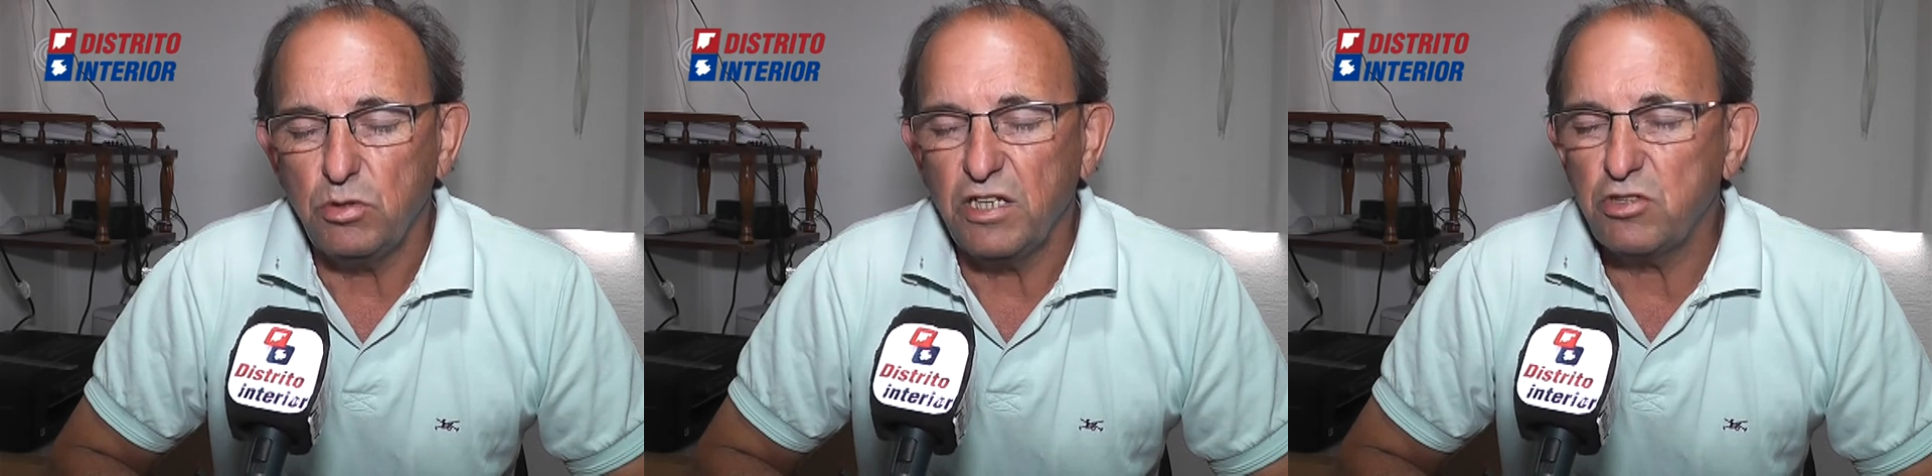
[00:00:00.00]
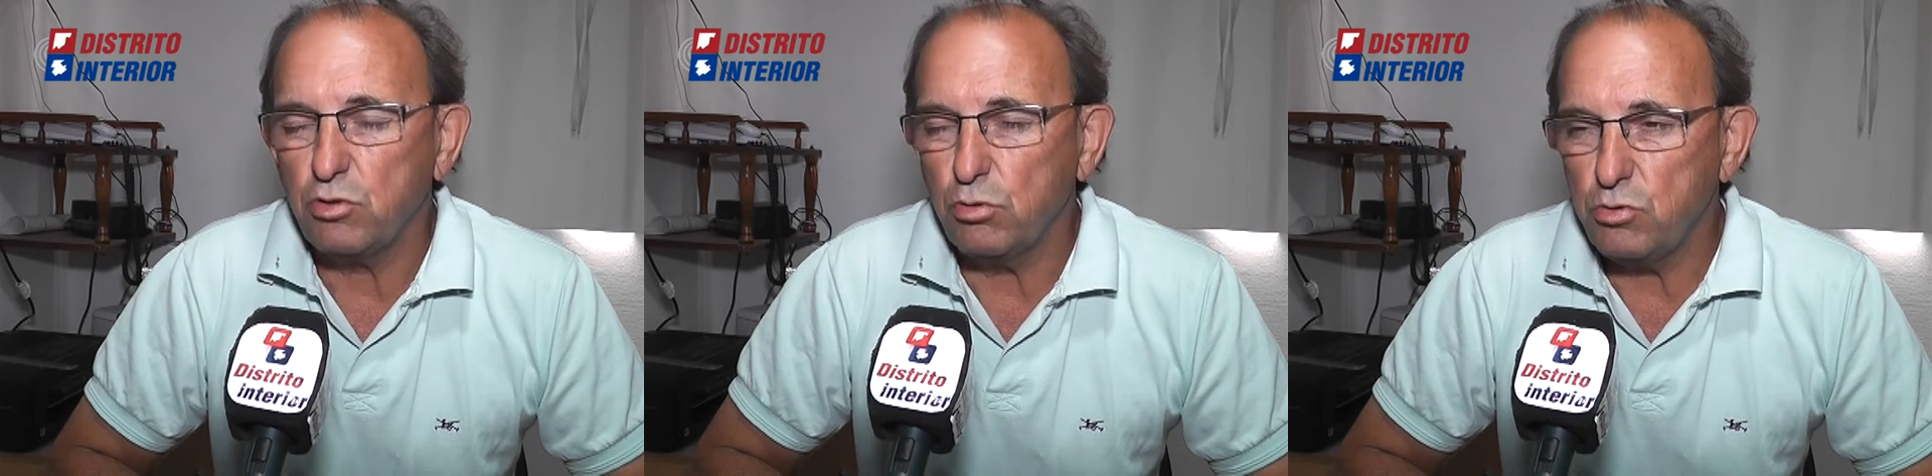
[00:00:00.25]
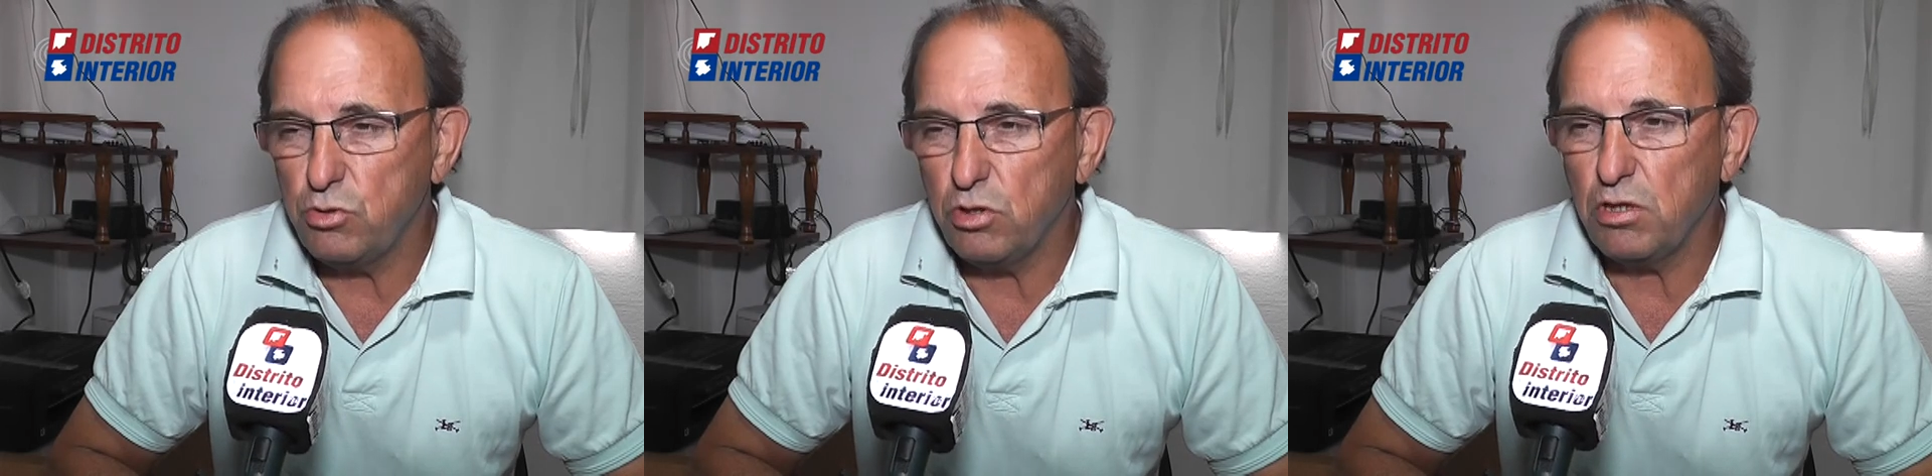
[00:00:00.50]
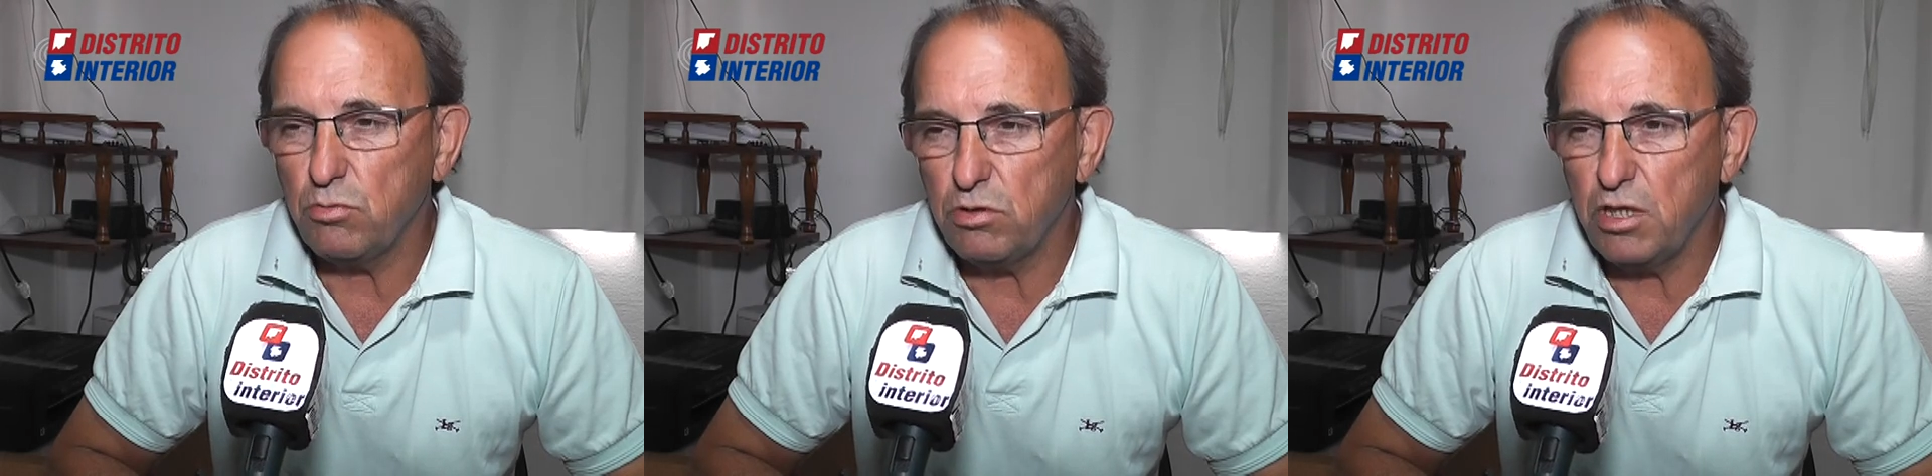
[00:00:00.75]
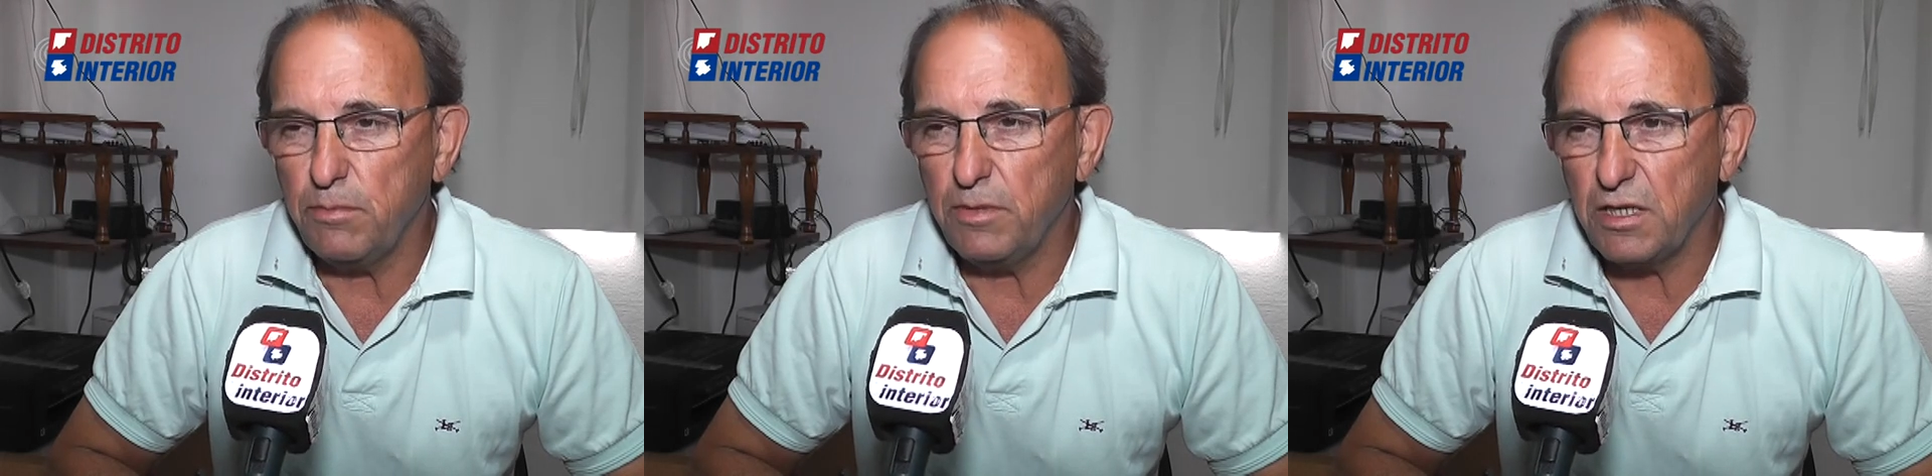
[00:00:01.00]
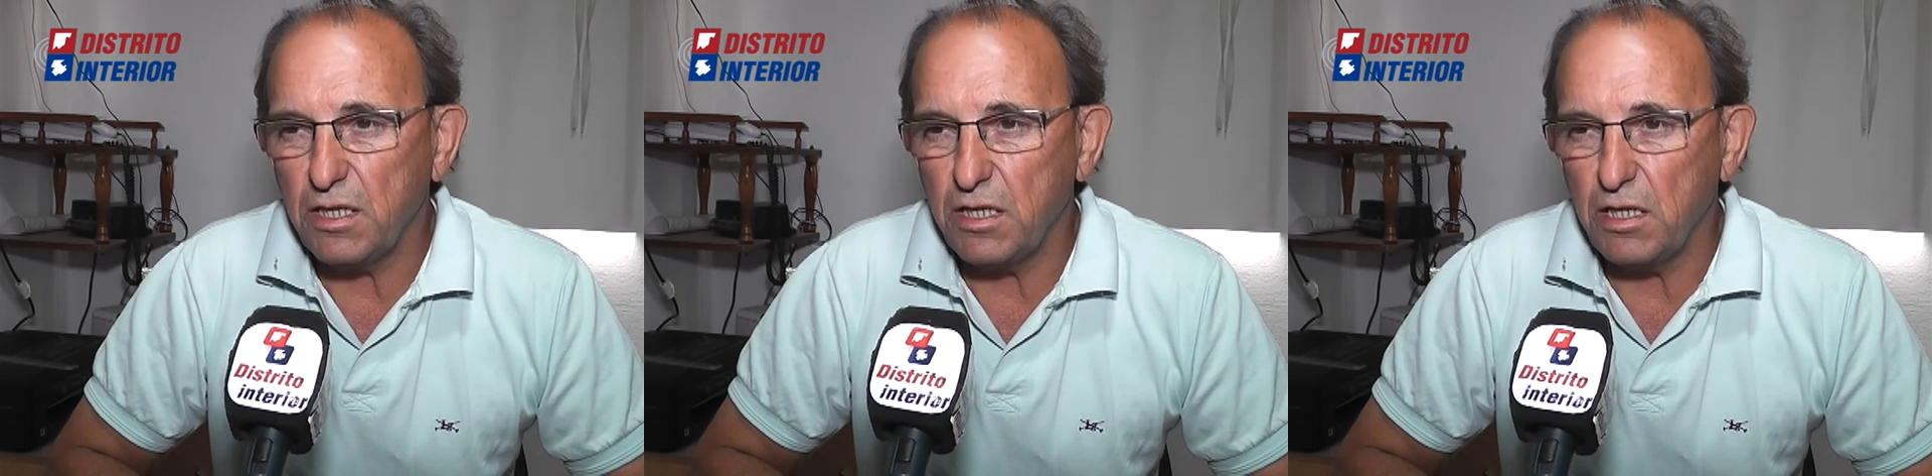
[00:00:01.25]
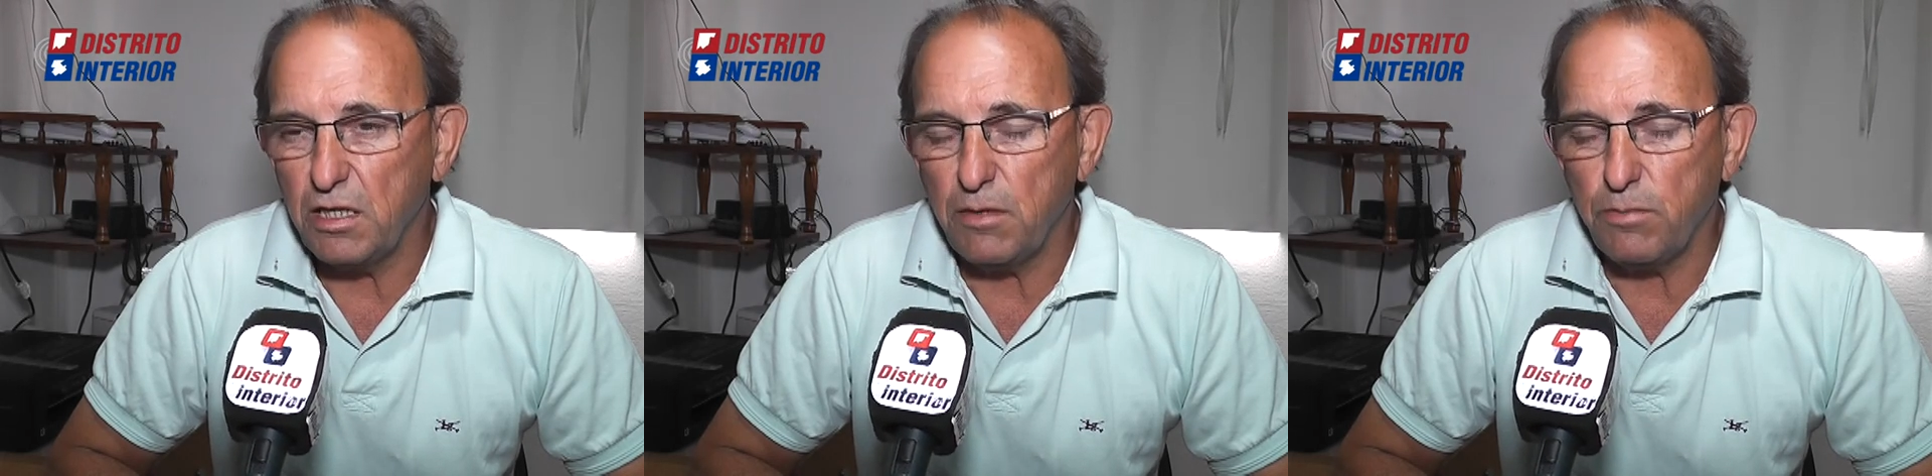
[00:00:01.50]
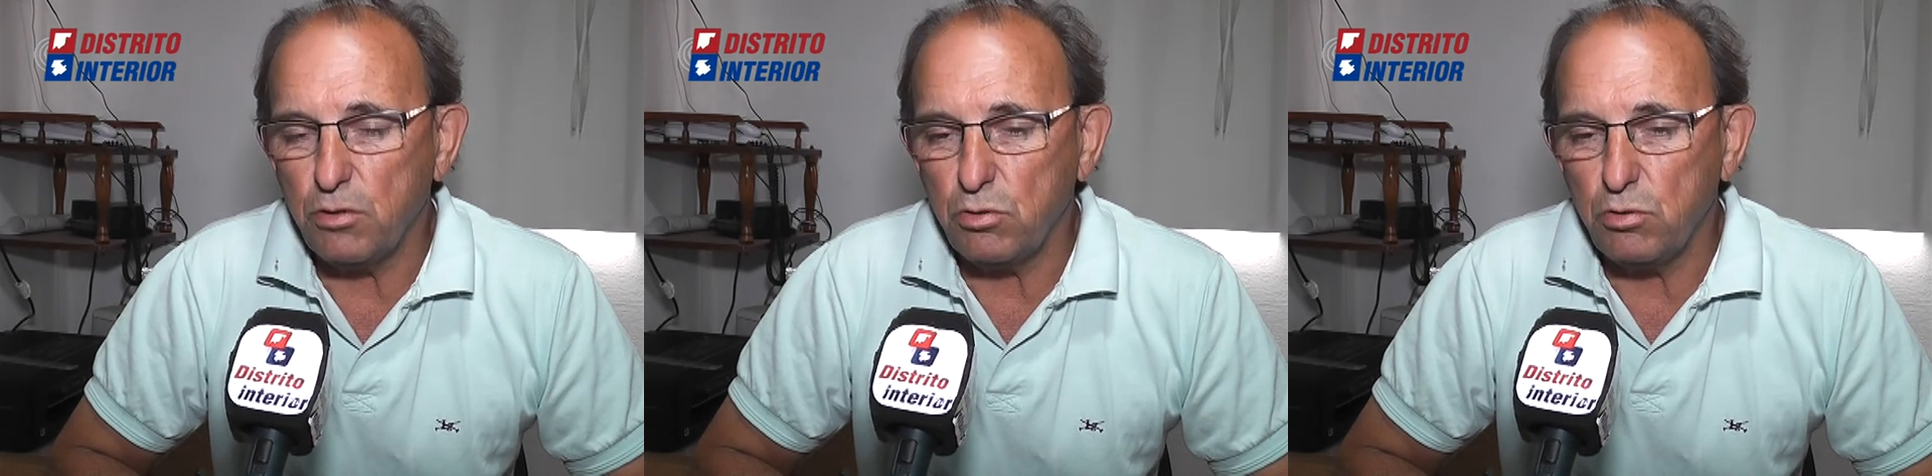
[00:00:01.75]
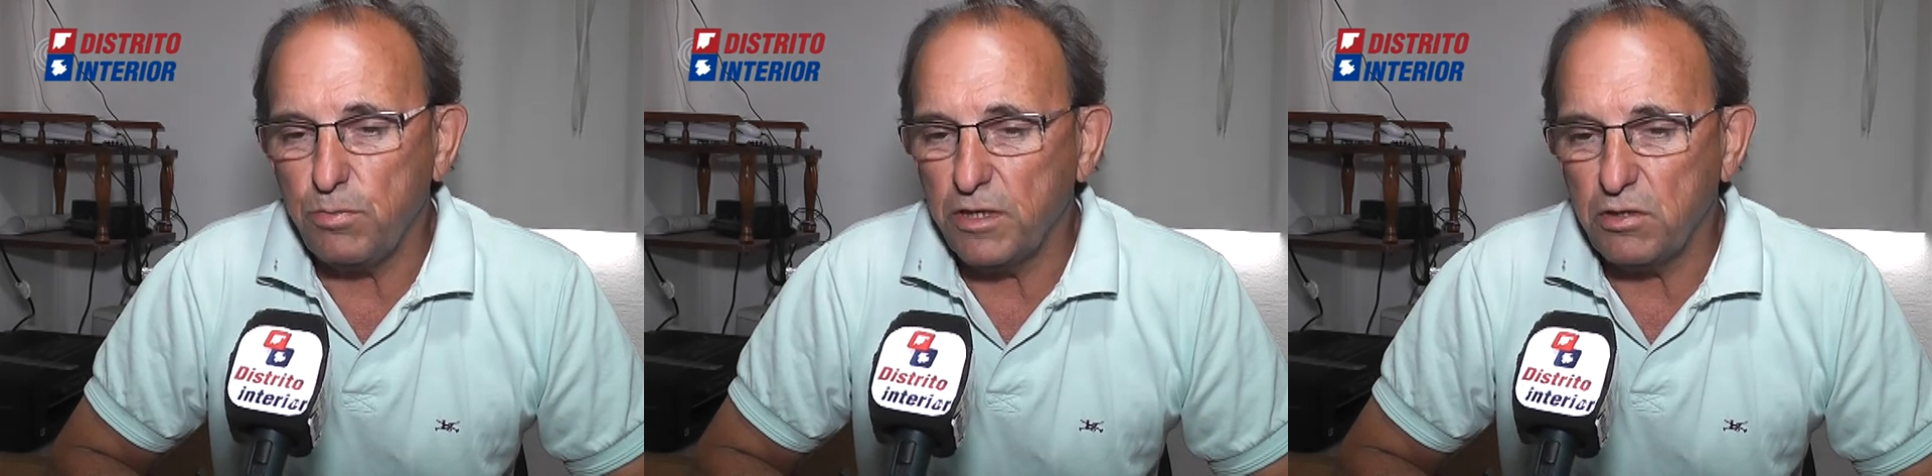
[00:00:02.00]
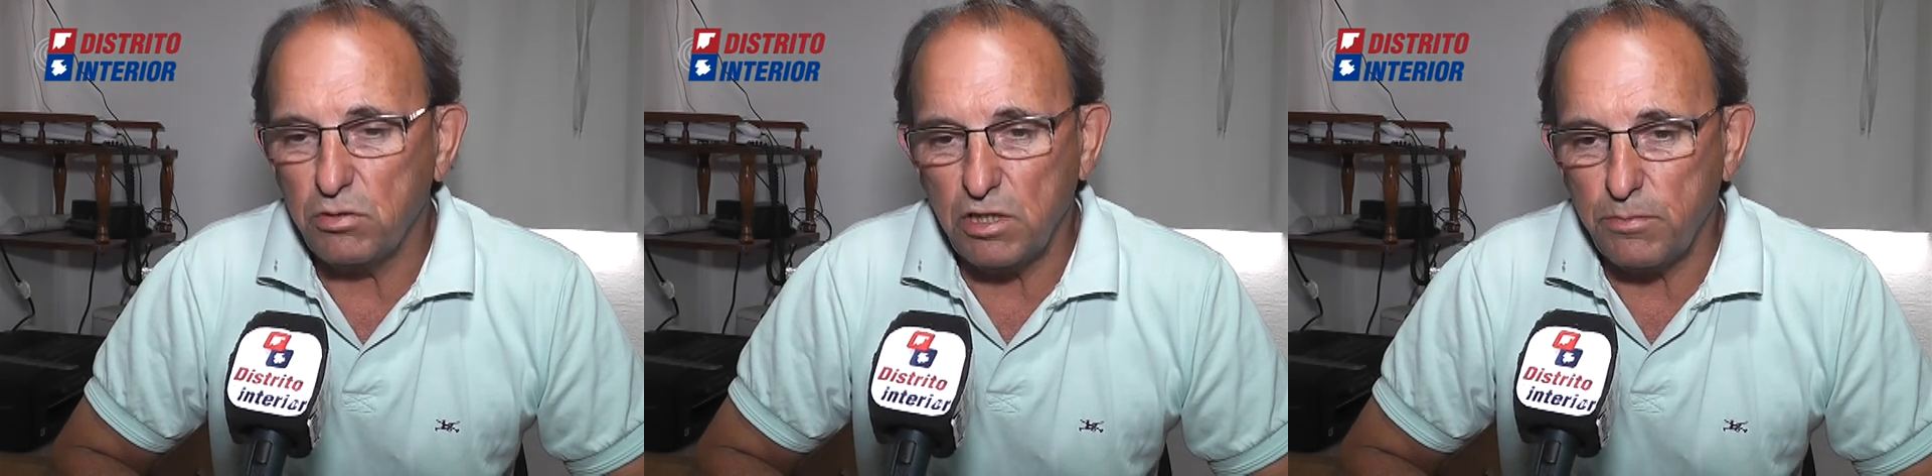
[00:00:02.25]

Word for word: solución a un tema que le preocupa a toda